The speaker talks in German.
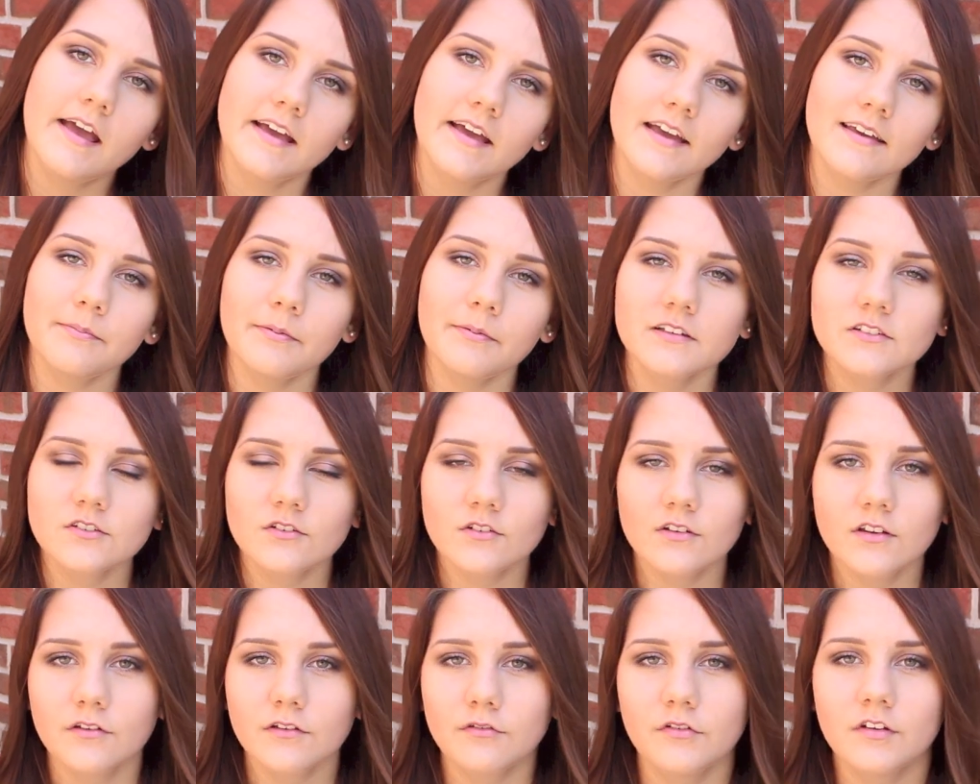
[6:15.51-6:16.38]
Ich
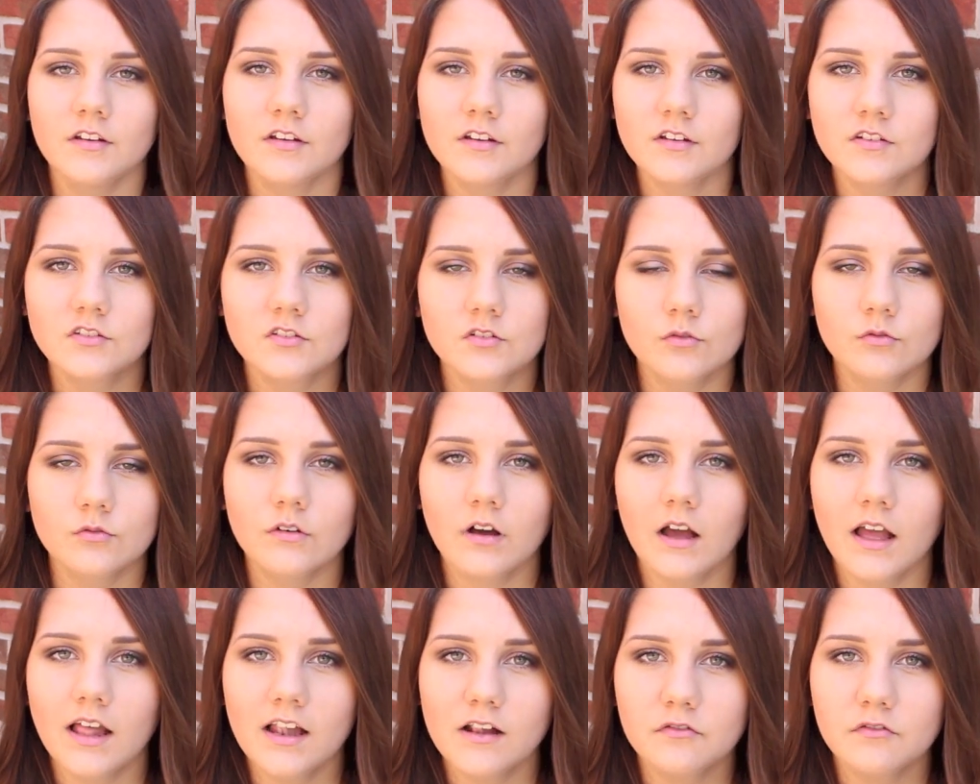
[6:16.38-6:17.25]
persönlich finde so
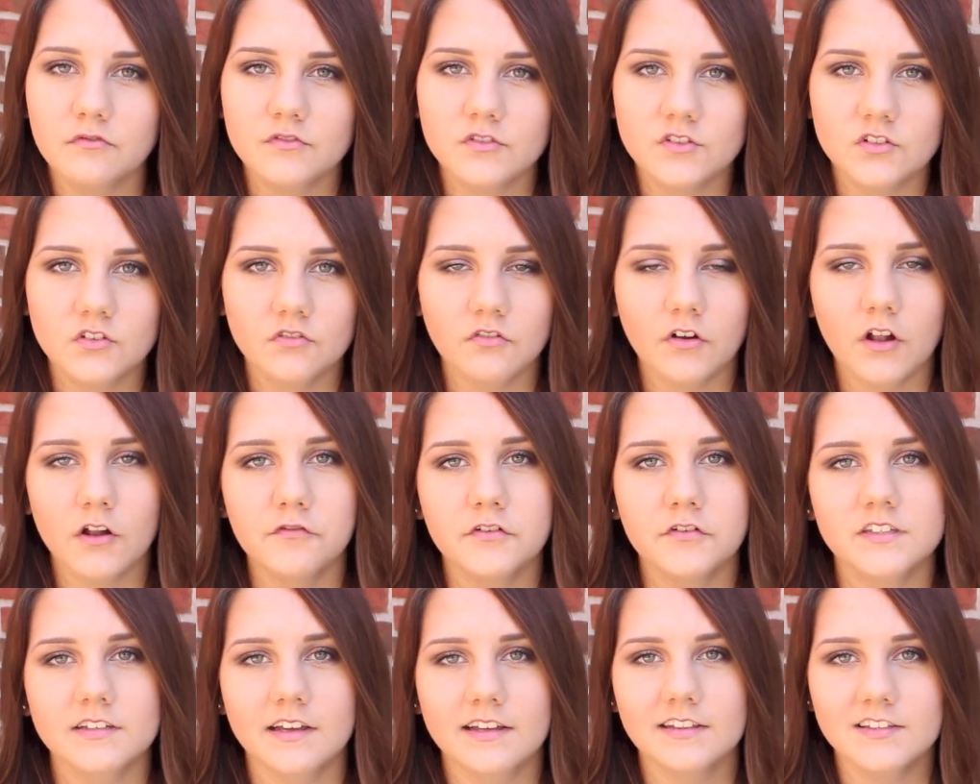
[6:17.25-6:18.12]
11,
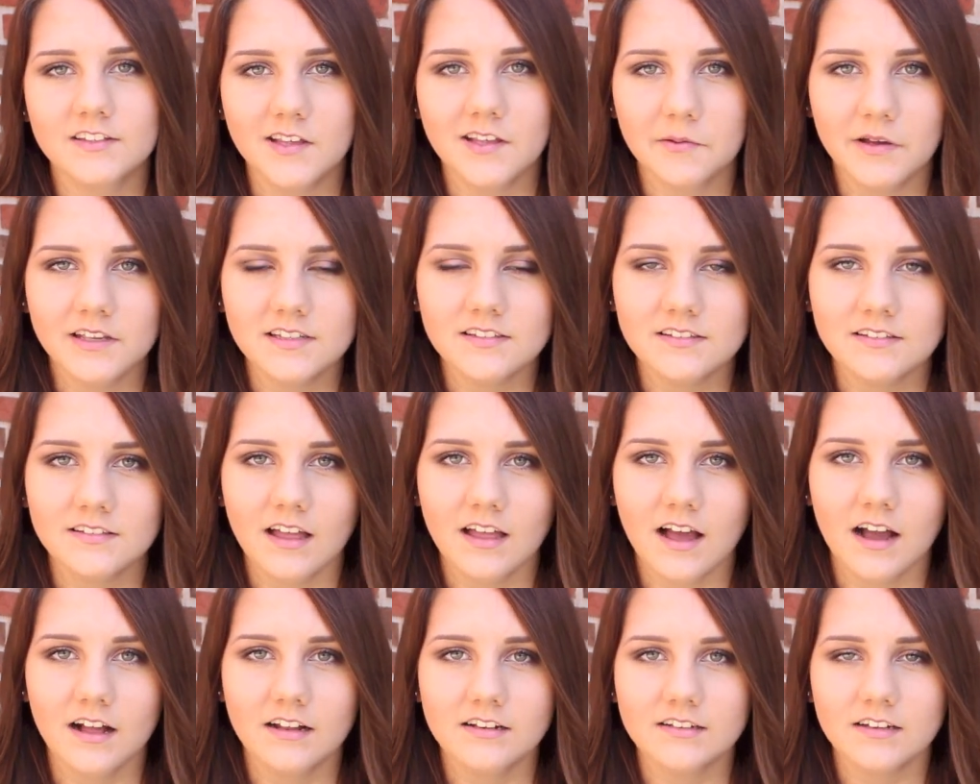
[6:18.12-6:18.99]
12 ist eins der besten
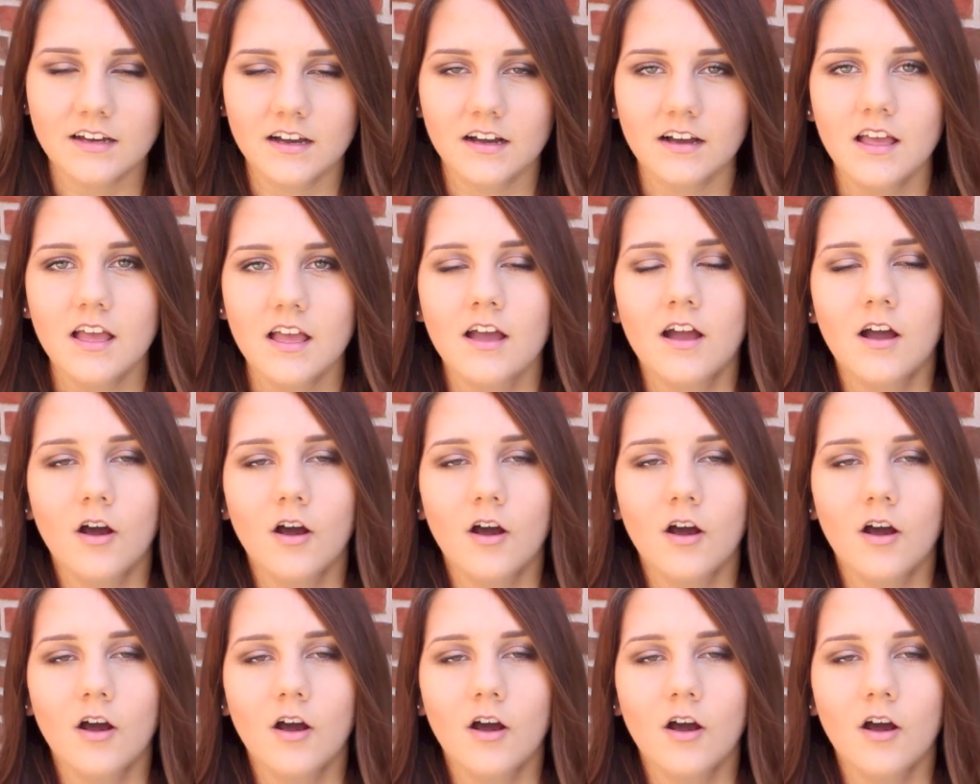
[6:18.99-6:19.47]
Alter,